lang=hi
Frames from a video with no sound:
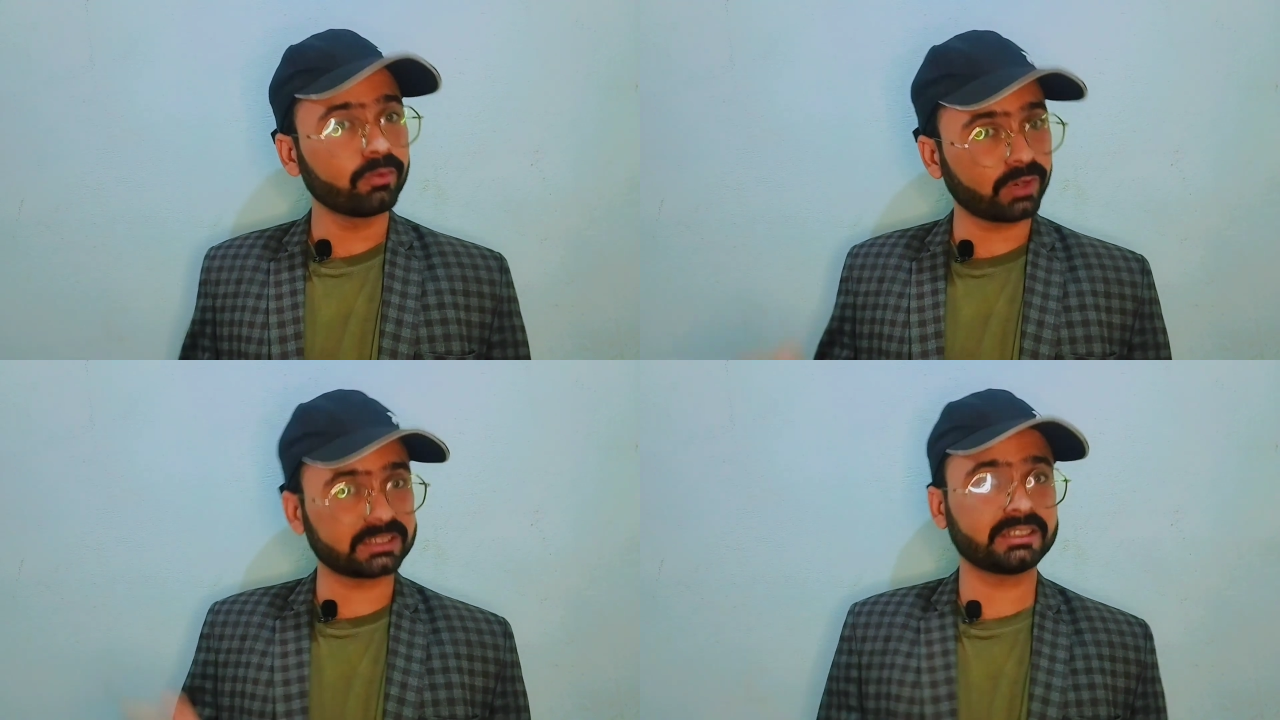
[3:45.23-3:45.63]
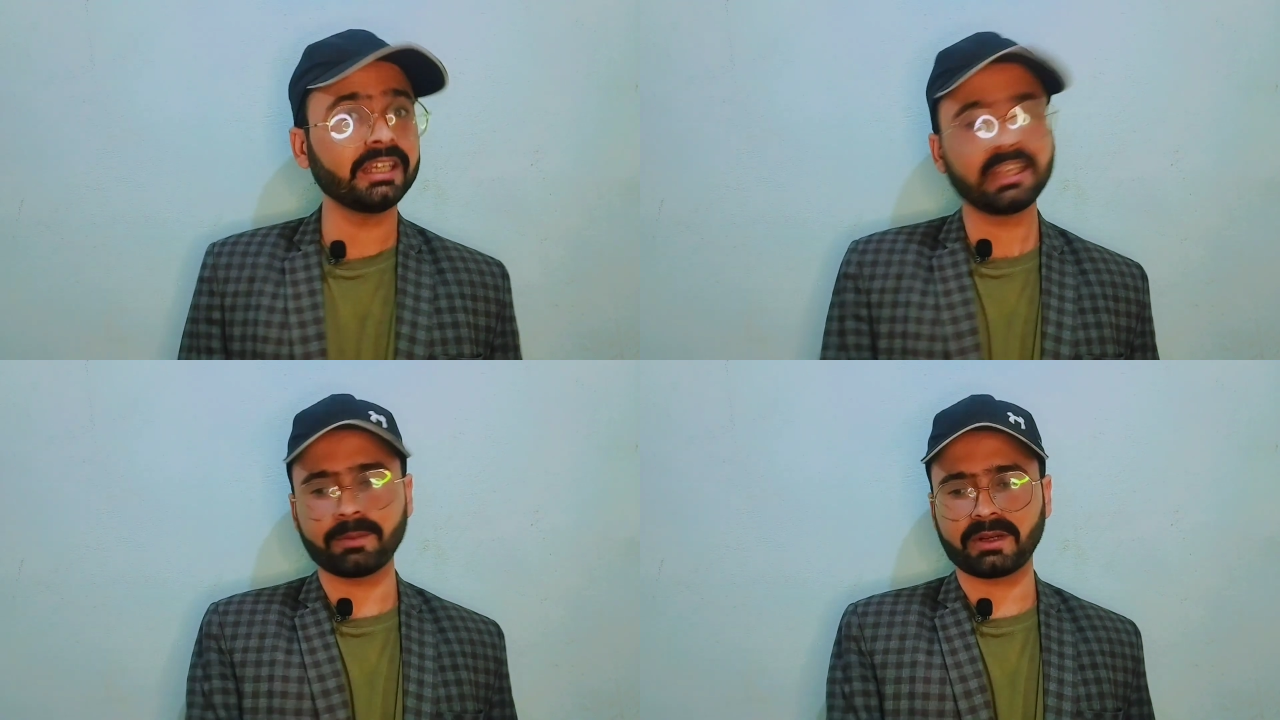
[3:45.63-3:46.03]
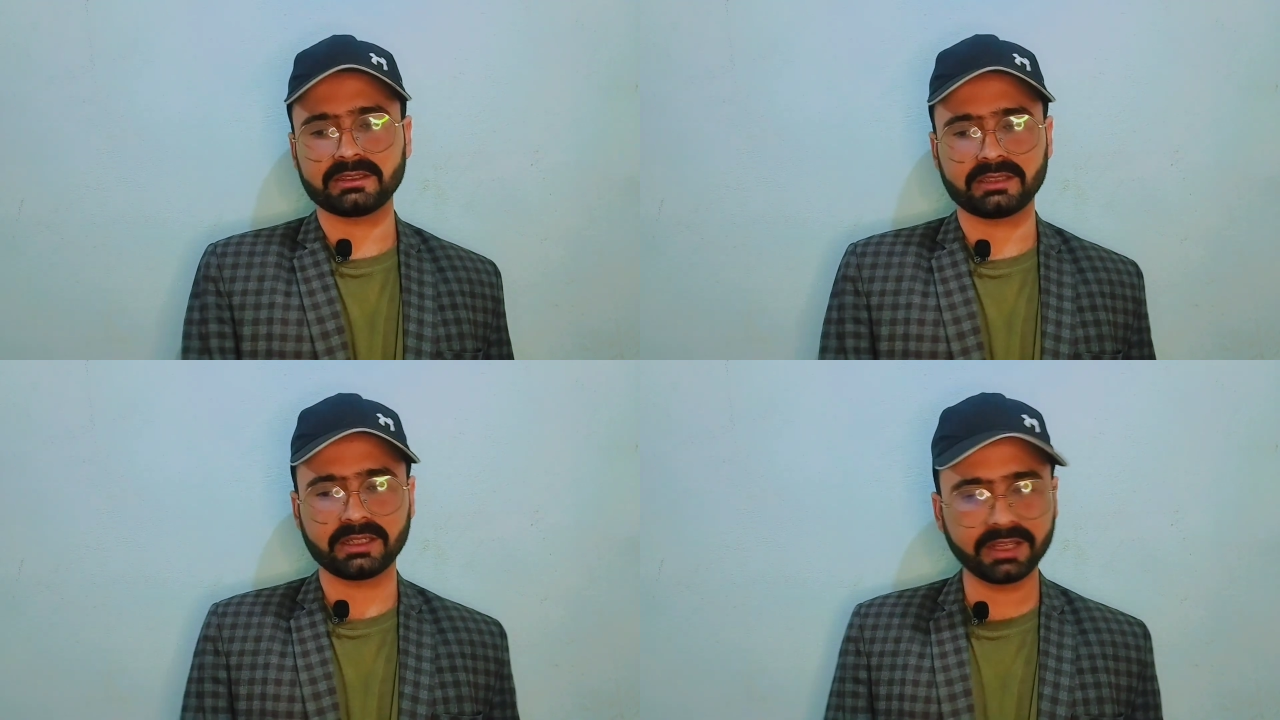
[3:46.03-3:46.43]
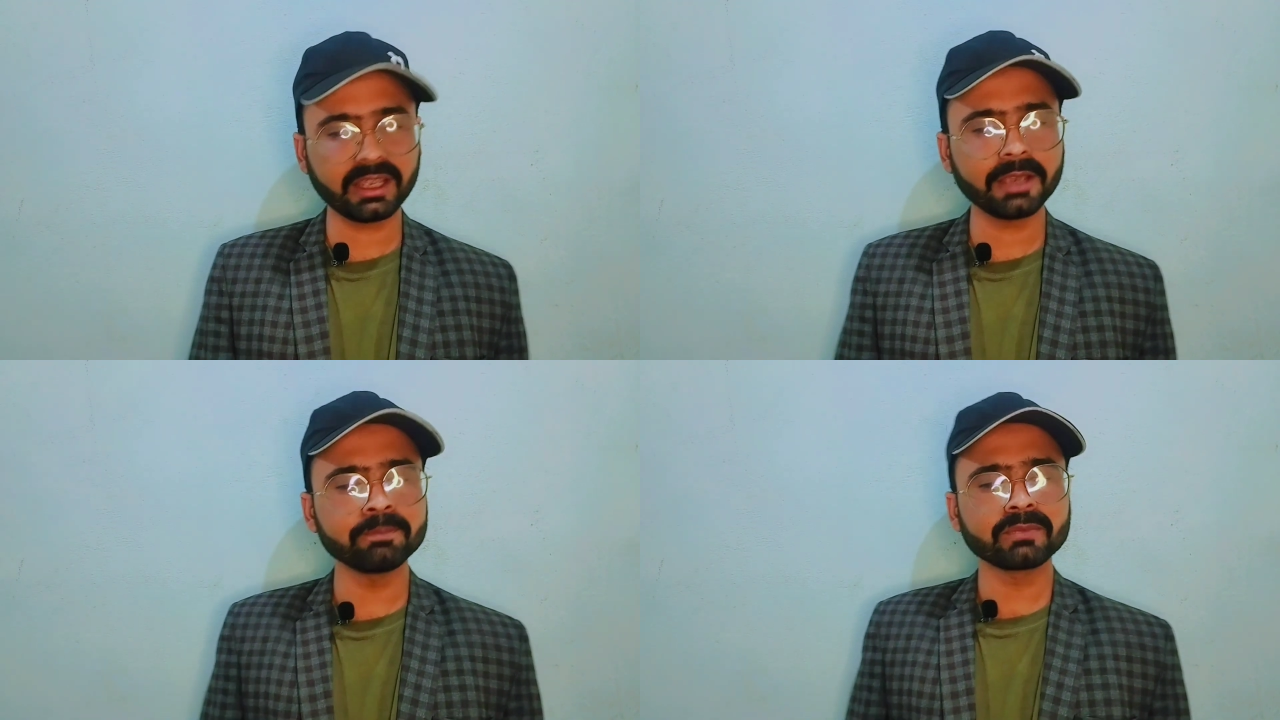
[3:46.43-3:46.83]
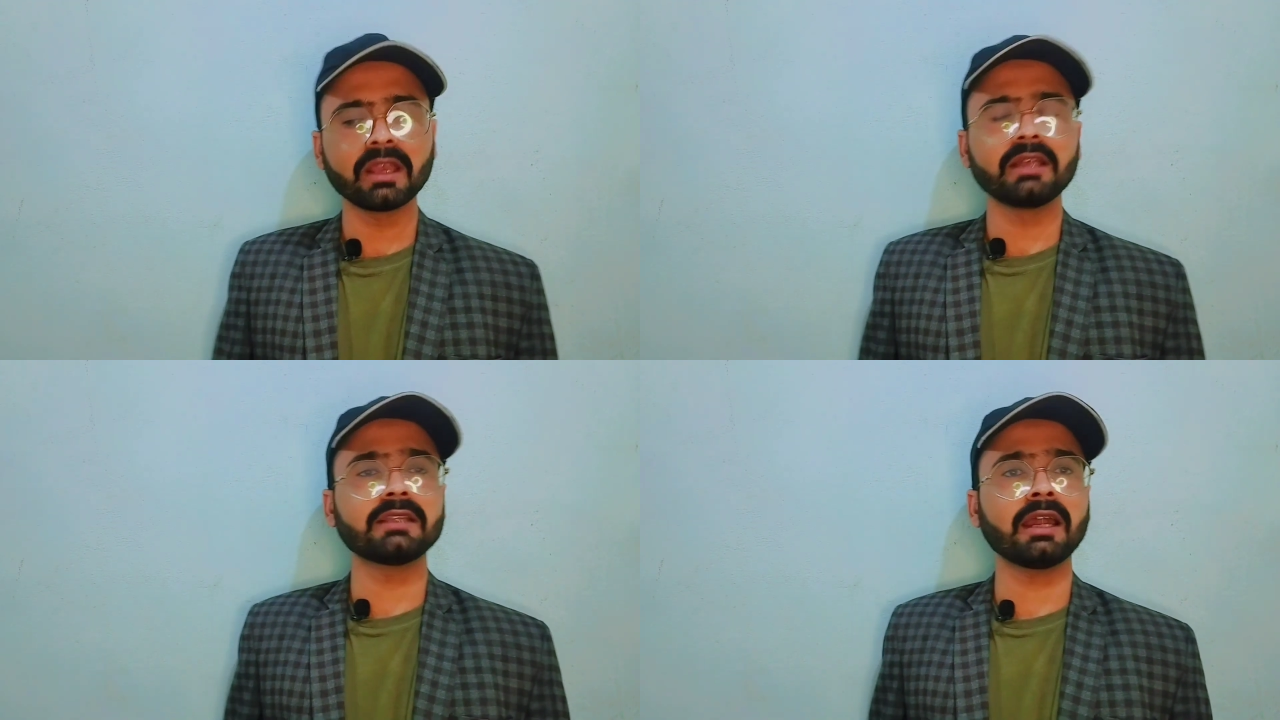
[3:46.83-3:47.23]
फ़लस्तीन के पास हैं ठीक है
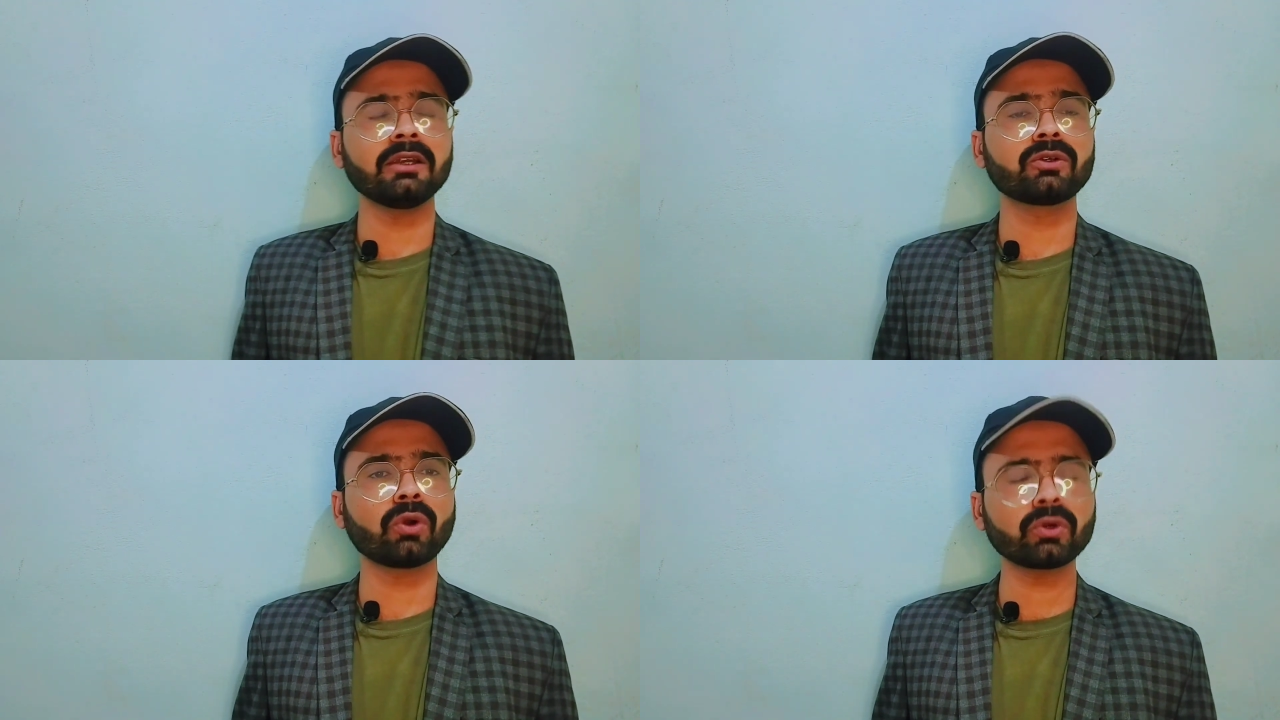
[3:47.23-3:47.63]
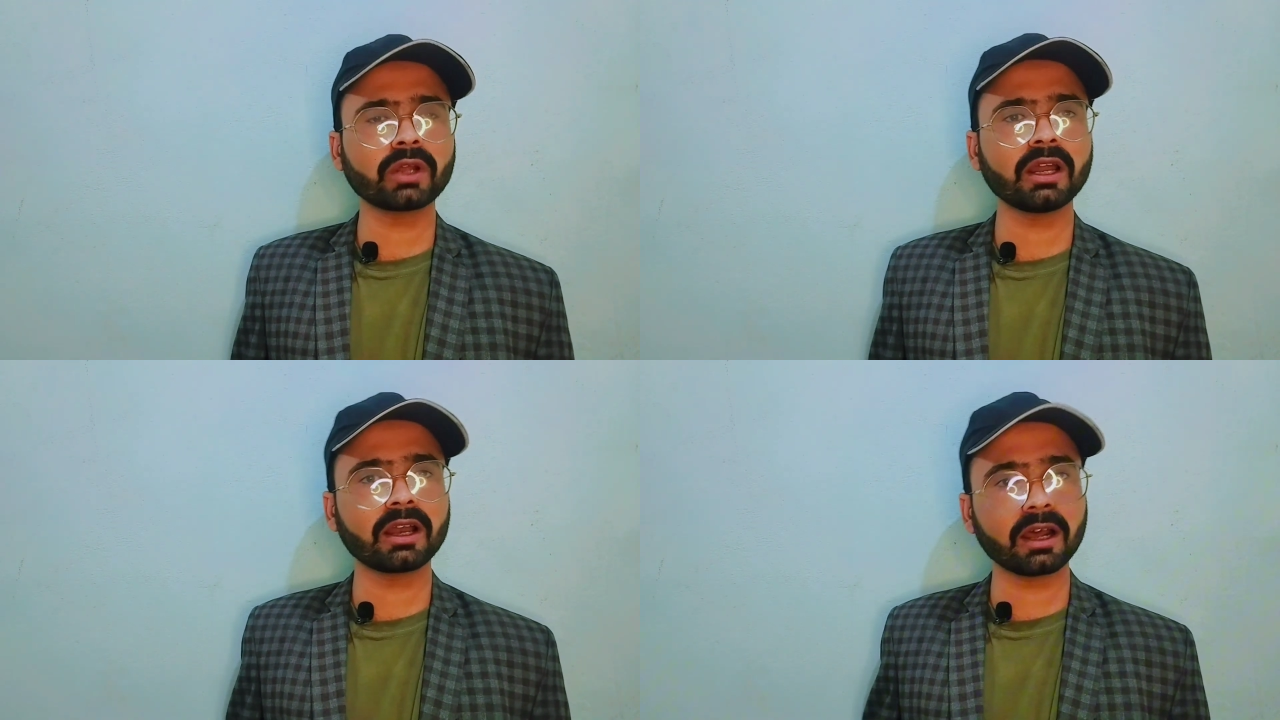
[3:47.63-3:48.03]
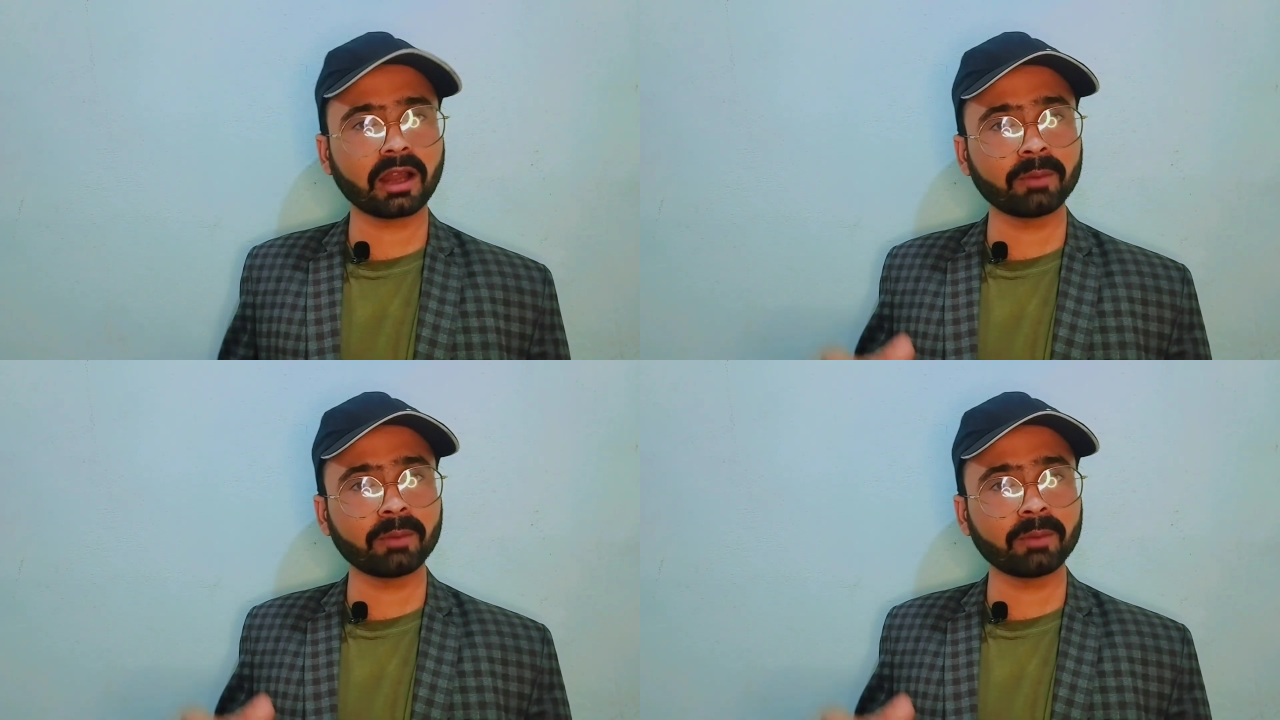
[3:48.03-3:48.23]
दैन टोटल अगर